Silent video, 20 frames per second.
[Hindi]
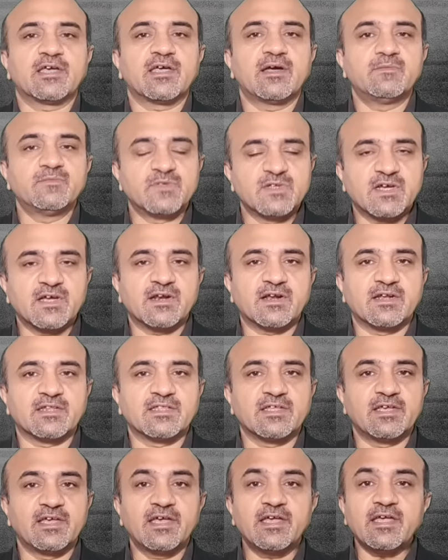हैं कि हम जिक्र
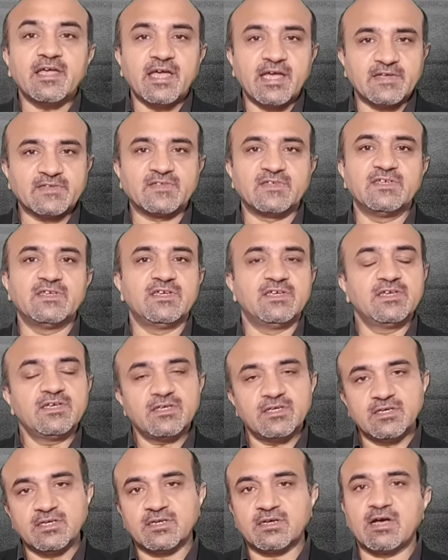करते हैं ऐसी ही
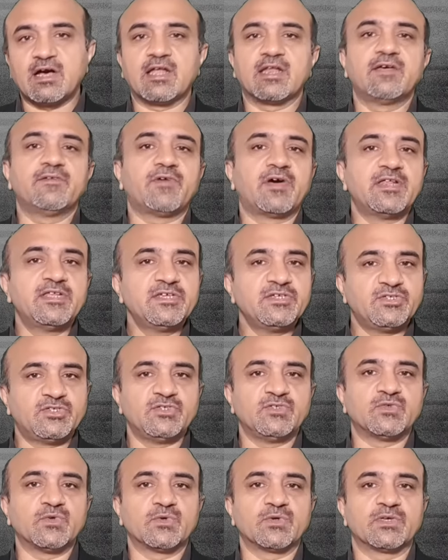खाने वाली
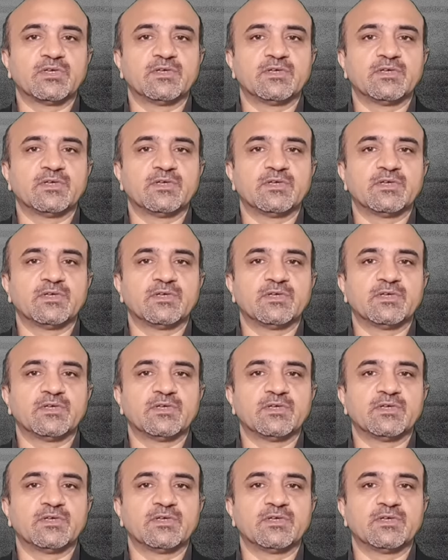चीज़ों